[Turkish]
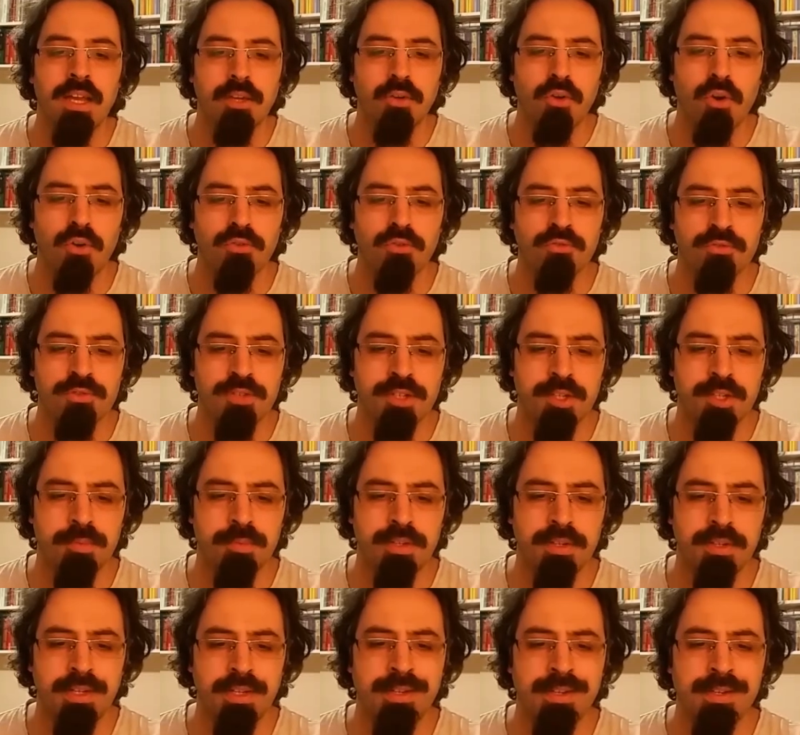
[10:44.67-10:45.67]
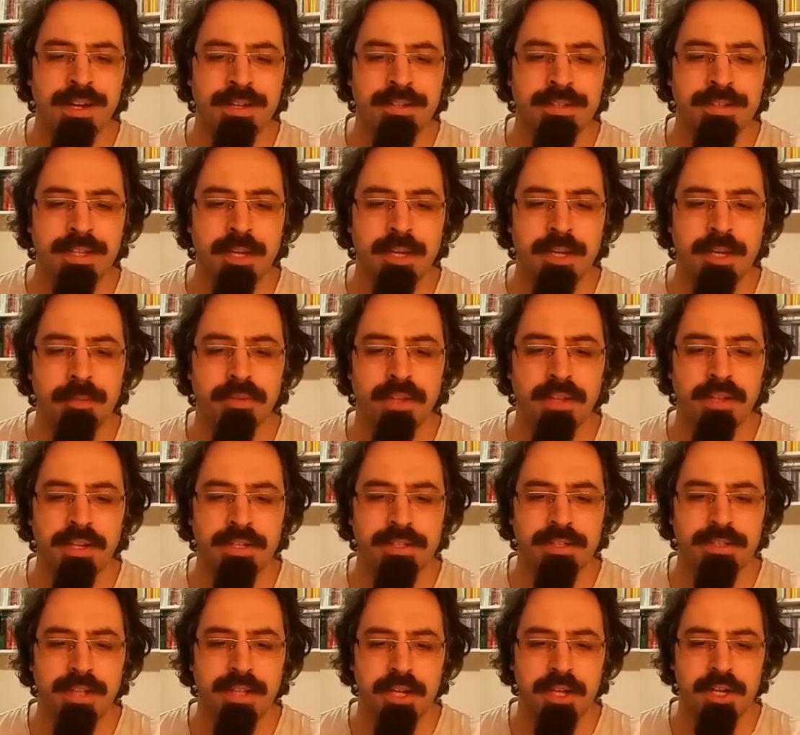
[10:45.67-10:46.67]
Gördüğünüz gibi İran'la yapılan
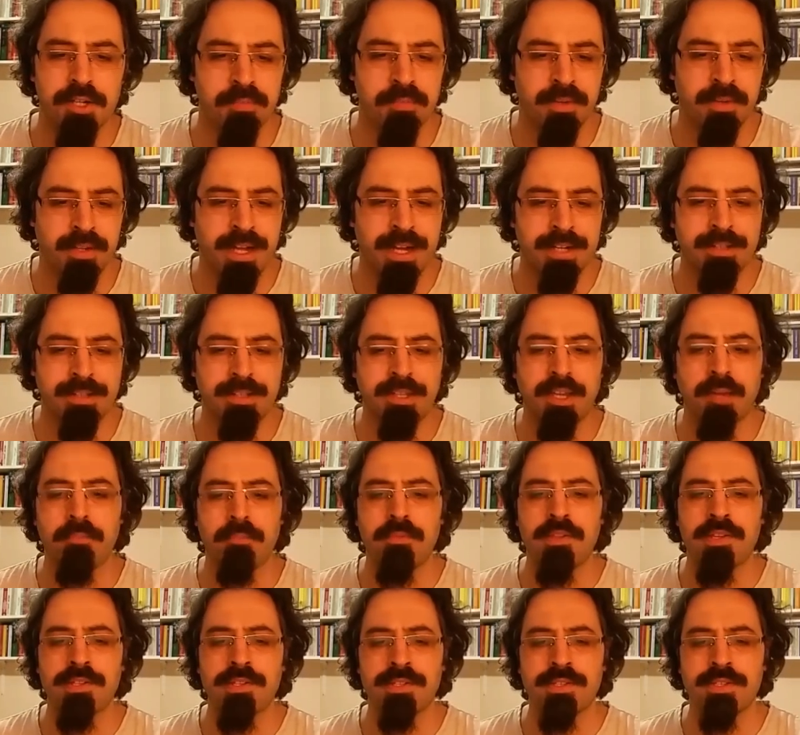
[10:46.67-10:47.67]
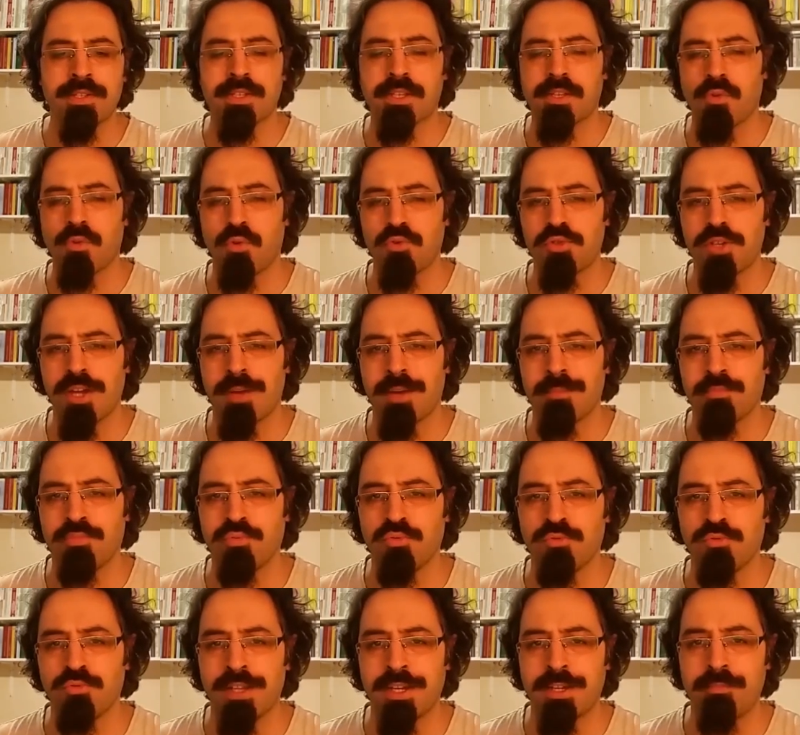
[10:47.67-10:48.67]
antlaşmalar diyebilirsiniz ki hocam
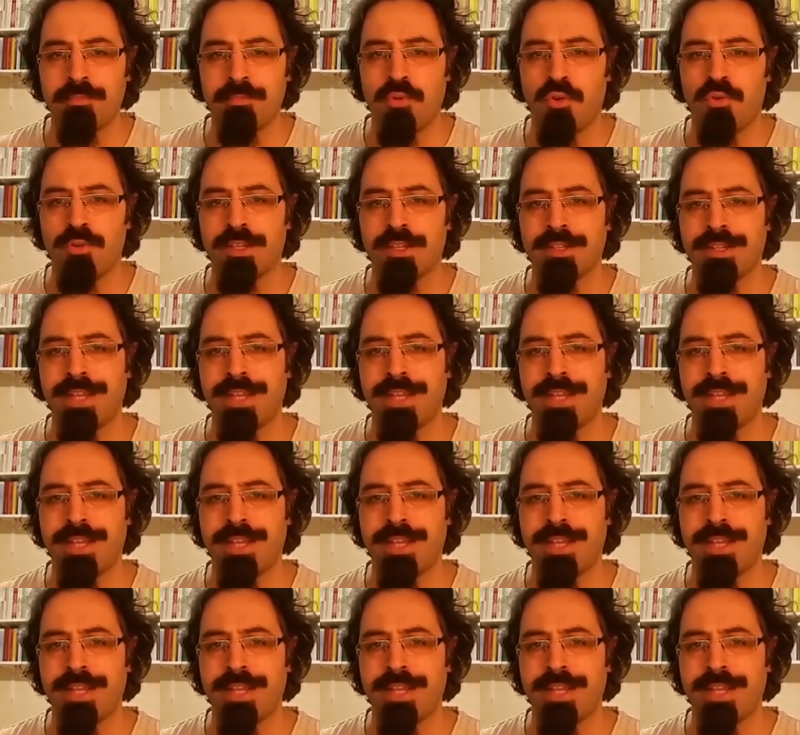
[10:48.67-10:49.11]
bunları böyle